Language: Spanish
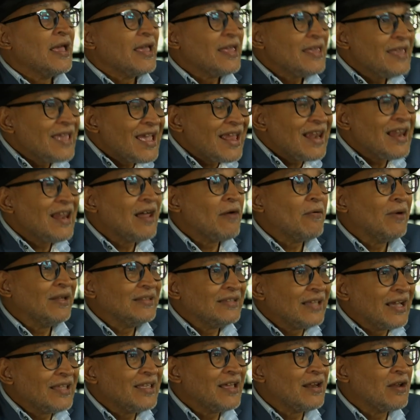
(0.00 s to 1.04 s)
Y es la
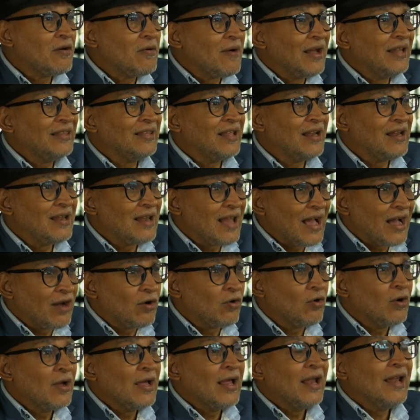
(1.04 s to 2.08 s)
batalla naval del
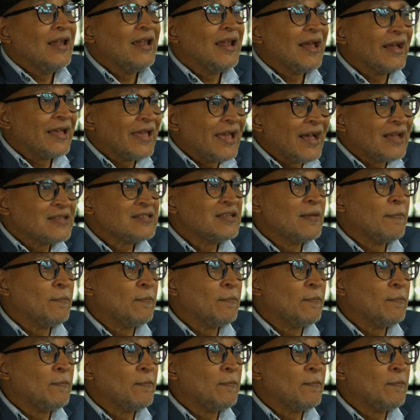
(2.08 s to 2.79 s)
lago la que hace